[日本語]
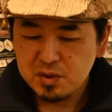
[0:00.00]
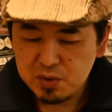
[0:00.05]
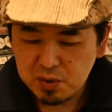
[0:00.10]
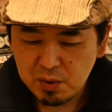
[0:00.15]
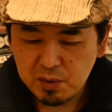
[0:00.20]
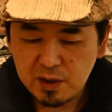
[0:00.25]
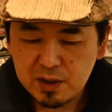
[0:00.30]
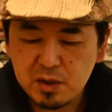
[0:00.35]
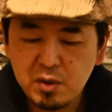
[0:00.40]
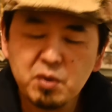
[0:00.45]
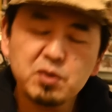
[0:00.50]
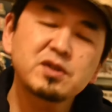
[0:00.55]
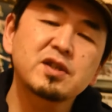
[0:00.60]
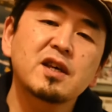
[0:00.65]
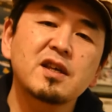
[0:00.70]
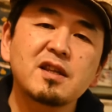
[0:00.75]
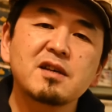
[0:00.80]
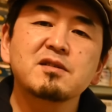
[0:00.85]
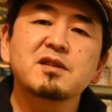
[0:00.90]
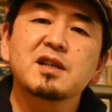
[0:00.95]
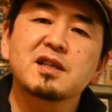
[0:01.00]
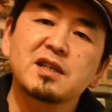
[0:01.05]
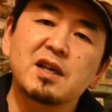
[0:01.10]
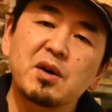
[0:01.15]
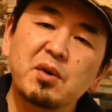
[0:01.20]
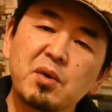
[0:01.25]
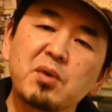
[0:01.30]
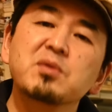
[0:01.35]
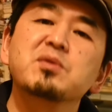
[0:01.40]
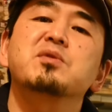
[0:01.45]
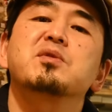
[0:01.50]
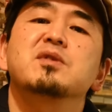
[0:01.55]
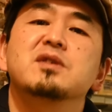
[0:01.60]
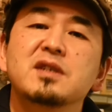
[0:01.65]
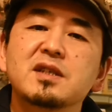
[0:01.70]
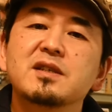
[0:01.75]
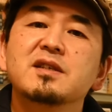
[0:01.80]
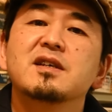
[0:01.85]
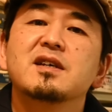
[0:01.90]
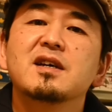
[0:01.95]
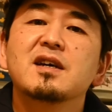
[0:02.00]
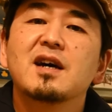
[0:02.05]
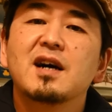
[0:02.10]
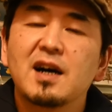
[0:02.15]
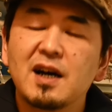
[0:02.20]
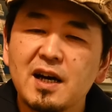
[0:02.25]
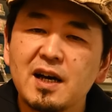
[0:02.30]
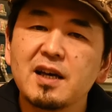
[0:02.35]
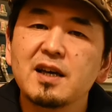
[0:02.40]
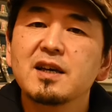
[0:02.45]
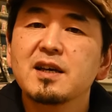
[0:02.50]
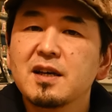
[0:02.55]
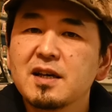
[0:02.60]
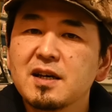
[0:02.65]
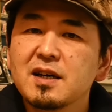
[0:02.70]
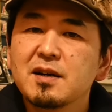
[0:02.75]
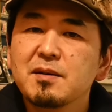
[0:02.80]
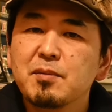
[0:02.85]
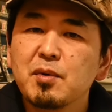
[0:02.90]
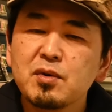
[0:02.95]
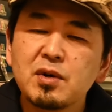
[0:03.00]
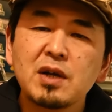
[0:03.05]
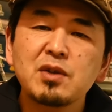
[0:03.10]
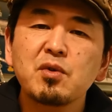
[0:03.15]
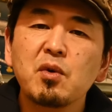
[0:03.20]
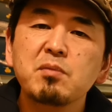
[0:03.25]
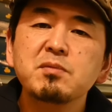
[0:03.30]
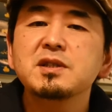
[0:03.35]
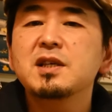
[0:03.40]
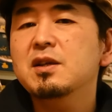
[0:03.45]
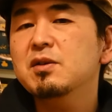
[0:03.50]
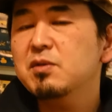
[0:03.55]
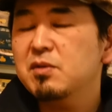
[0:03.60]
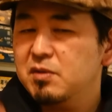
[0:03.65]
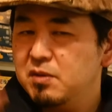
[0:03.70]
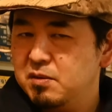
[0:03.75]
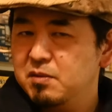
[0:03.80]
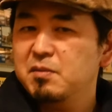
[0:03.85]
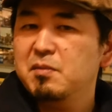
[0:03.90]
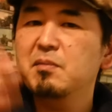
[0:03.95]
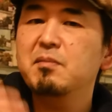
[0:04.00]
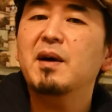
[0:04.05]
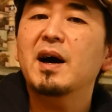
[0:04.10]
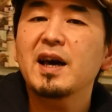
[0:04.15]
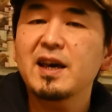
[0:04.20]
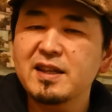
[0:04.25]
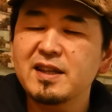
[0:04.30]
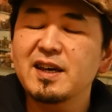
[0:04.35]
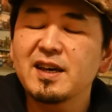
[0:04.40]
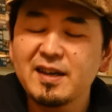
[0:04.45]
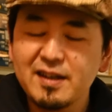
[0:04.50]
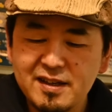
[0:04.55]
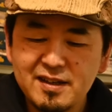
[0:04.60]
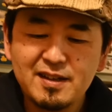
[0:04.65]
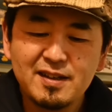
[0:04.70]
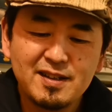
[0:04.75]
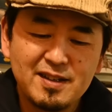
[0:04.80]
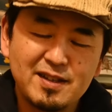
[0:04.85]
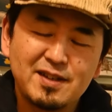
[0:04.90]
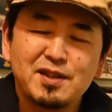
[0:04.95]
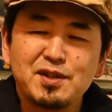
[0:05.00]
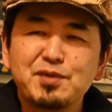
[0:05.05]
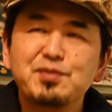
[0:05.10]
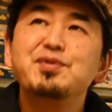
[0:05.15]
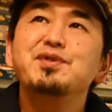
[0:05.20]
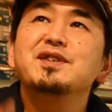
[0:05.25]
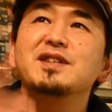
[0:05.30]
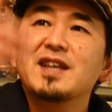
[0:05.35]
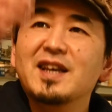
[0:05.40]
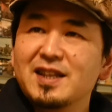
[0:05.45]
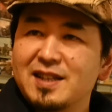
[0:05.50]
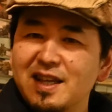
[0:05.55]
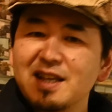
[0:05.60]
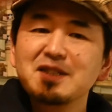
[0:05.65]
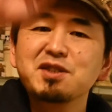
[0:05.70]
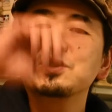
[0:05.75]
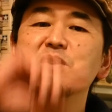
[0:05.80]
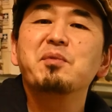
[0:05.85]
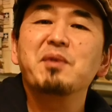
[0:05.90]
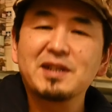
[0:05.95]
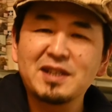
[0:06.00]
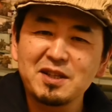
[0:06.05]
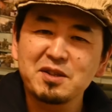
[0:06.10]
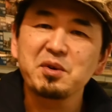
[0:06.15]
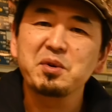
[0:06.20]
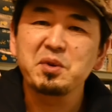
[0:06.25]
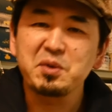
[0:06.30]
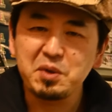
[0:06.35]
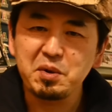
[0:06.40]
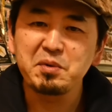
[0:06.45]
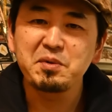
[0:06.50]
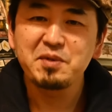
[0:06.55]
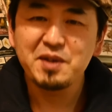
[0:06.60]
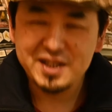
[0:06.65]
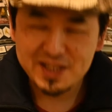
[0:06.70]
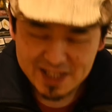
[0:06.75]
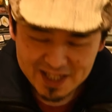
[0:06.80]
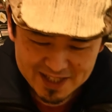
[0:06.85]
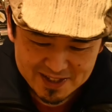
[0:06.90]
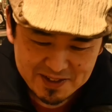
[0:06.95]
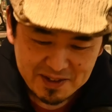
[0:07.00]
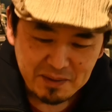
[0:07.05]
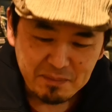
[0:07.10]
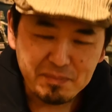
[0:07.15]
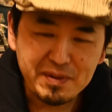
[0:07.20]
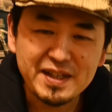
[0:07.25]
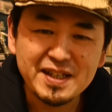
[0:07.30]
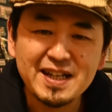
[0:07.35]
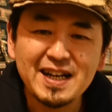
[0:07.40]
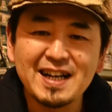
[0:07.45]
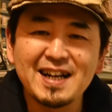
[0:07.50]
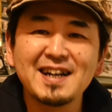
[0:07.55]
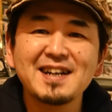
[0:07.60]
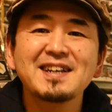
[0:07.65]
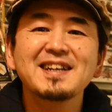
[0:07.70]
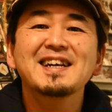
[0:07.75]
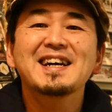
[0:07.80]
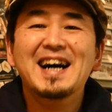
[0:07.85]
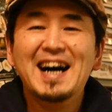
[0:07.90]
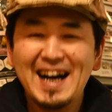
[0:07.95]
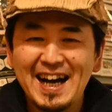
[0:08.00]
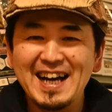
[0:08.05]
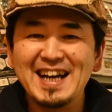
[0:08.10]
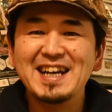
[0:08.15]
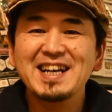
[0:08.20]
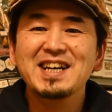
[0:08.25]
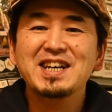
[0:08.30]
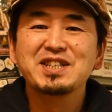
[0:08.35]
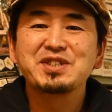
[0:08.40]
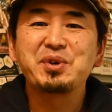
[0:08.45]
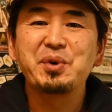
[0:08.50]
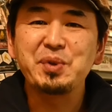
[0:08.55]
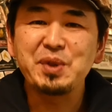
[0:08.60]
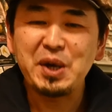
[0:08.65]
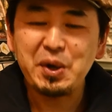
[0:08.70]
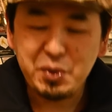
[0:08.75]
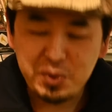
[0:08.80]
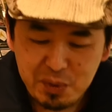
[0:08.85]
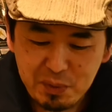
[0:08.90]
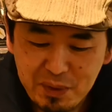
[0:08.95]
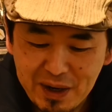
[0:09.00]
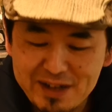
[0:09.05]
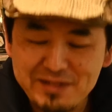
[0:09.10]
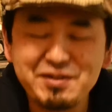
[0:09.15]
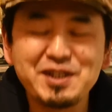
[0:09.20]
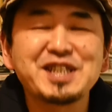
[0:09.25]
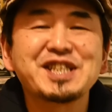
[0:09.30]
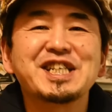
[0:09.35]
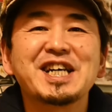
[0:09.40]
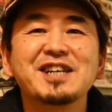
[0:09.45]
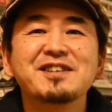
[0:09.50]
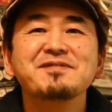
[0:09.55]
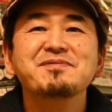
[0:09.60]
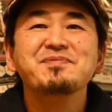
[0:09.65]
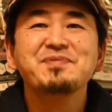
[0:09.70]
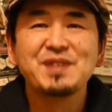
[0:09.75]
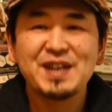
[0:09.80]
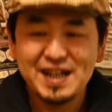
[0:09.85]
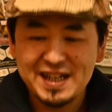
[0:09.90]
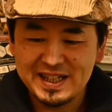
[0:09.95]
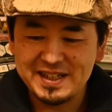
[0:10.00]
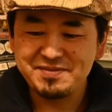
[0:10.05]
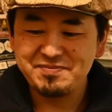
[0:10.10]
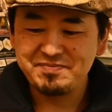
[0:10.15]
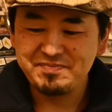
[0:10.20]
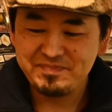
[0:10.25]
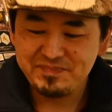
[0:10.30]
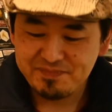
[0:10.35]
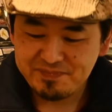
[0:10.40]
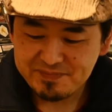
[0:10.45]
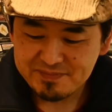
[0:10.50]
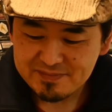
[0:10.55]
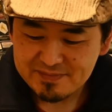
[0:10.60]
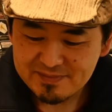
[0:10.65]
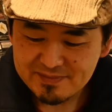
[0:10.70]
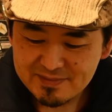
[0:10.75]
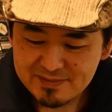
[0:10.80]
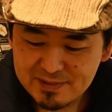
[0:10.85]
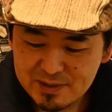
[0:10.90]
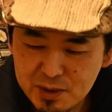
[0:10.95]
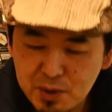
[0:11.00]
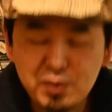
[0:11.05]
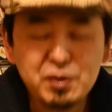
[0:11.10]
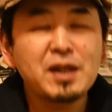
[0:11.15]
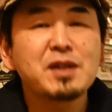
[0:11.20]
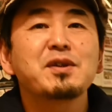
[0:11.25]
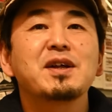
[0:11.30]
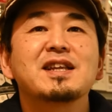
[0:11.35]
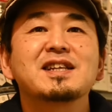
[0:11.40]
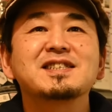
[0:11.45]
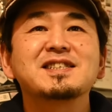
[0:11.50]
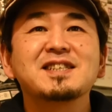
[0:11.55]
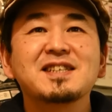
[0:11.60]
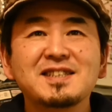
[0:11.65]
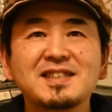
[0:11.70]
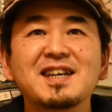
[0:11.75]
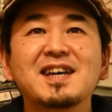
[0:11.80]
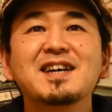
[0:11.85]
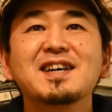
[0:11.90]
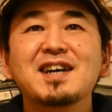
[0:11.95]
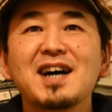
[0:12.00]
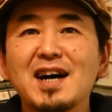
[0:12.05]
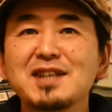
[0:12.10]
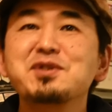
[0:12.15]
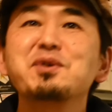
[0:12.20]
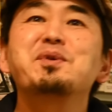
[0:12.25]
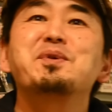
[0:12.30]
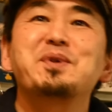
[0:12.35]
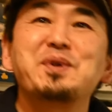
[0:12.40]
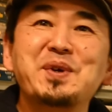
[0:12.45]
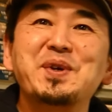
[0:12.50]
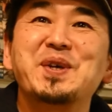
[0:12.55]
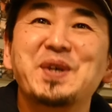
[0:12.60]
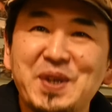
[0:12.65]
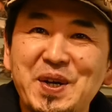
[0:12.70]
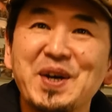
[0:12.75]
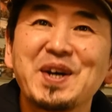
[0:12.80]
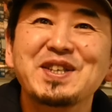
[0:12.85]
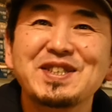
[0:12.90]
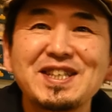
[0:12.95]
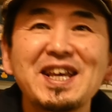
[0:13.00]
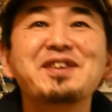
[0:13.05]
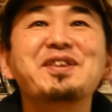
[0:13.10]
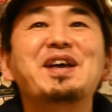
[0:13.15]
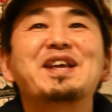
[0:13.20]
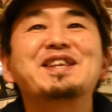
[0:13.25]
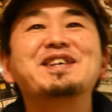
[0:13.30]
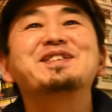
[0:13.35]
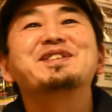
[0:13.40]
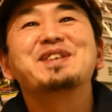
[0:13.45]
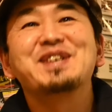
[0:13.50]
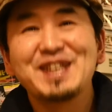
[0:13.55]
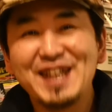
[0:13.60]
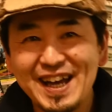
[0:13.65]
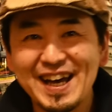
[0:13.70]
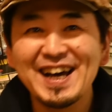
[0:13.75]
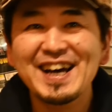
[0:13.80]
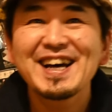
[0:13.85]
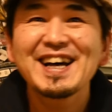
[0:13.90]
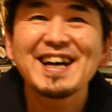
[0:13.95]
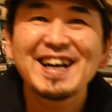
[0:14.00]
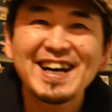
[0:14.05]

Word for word: それは気をつけてください本当にはい僕はあのお店の前で吹いて天井まで鳥を飛びました瓶からはいそんなこともありました去年の話ですよね、去年の話ですねあそうそうそうそう Z やってる時ね